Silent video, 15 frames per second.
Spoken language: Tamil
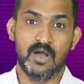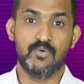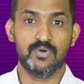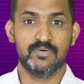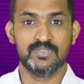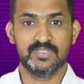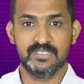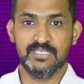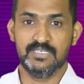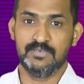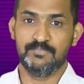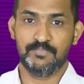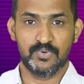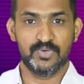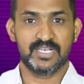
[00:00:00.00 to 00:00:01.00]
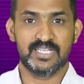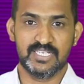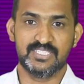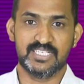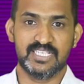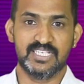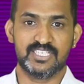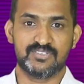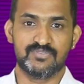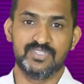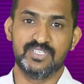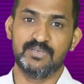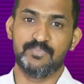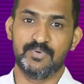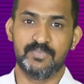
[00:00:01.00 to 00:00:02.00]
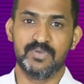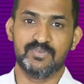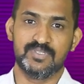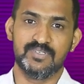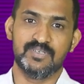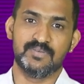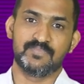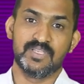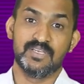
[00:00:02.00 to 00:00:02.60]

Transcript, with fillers: அவங்க வந்து இப்போ இருக்கிற ஜெனரேஷன் வந்து எப்போவுமே வந்து